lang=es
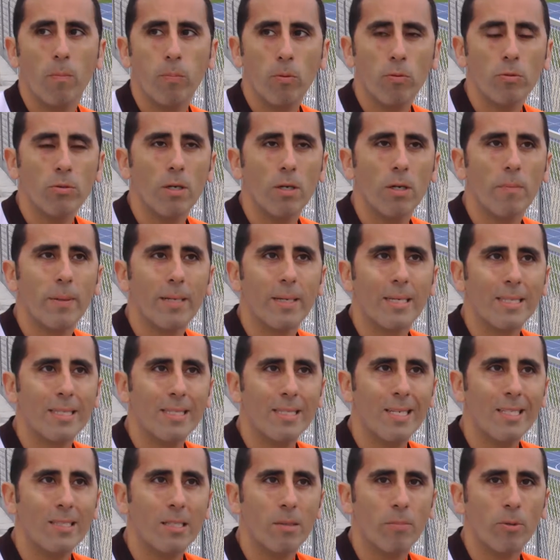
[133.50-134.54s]
punto de
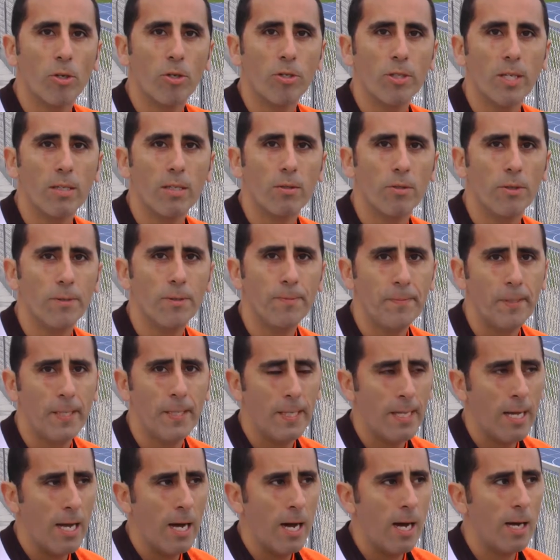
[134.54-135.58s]
partida de este proyecto,
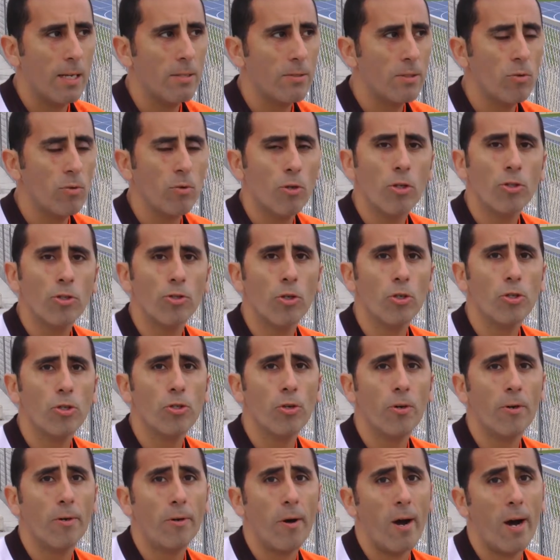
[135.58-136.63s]
hace unos
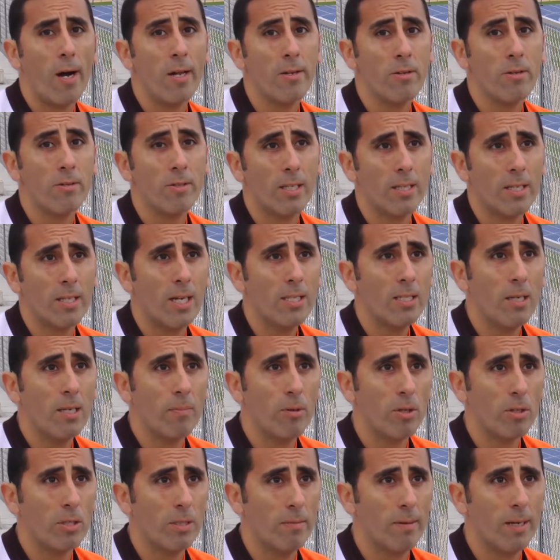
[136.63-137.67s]
ocho años atrás
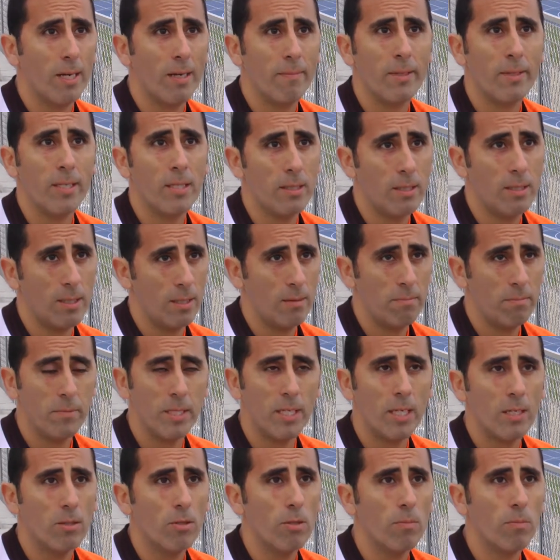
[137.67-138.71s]
aproximadamente,
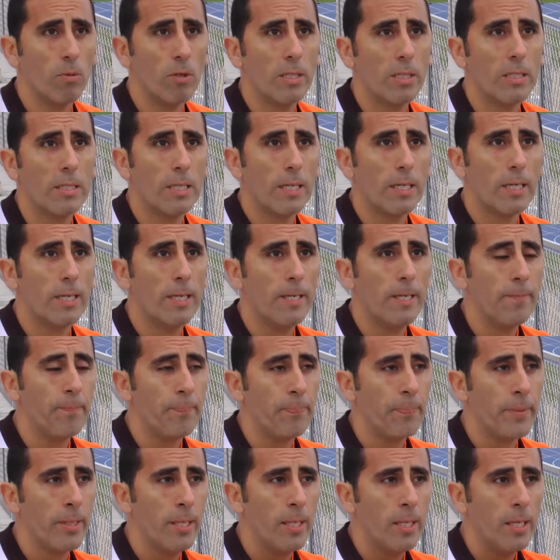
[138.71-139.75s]
mirando por internet,
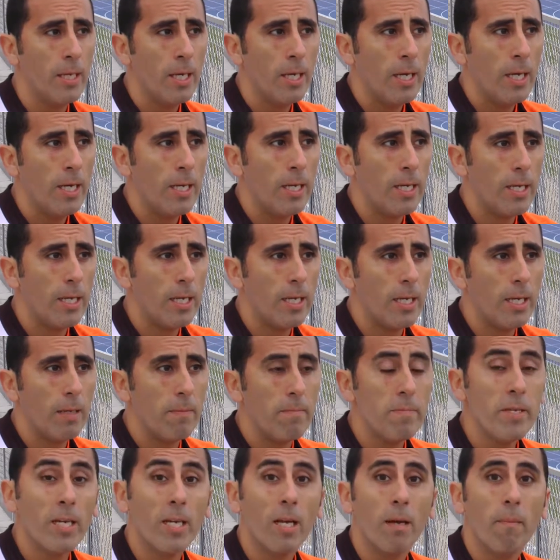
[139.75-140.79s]

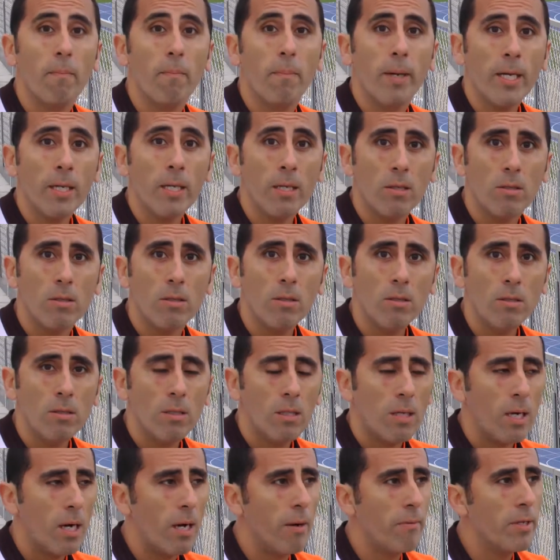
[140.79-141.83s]
eh, vi que en México
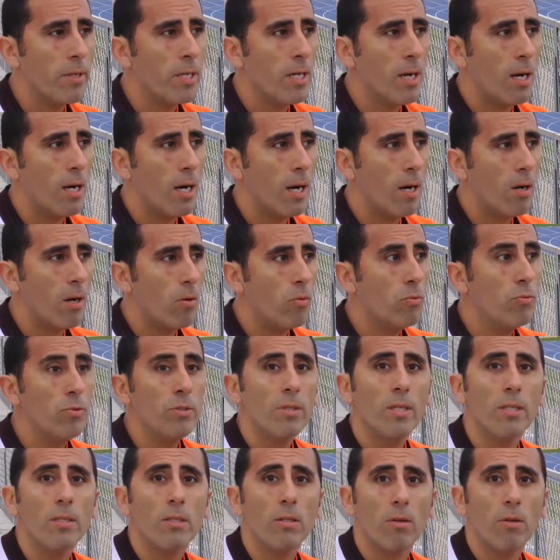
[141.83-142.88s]
había un
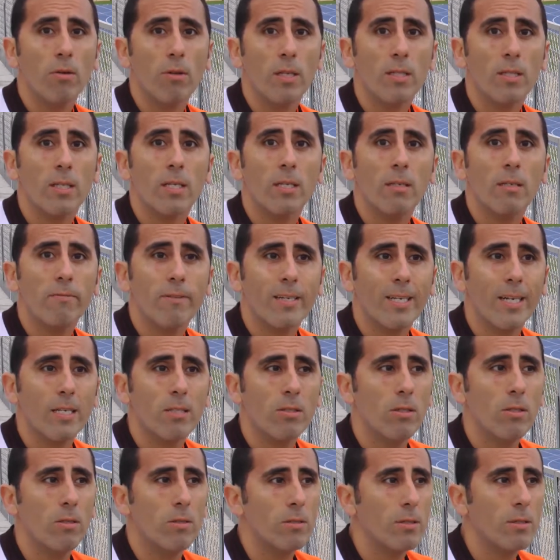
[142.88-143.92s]
centro de
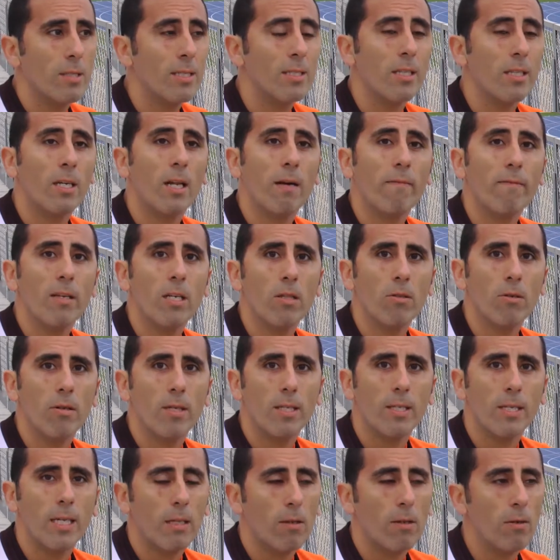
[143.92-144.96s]
tecnificación, de entrenamiento
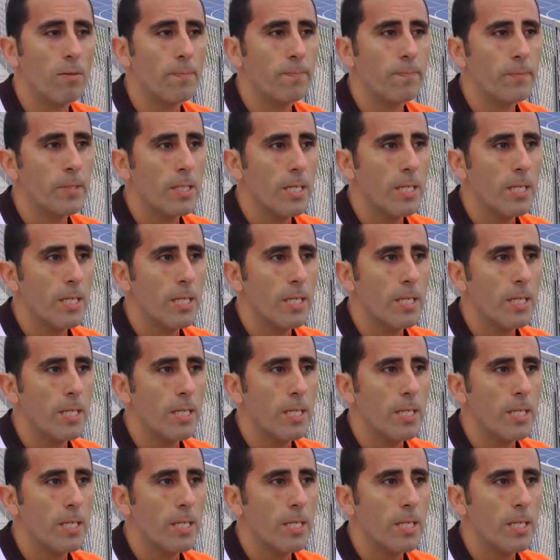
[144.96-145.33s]
de triatlón.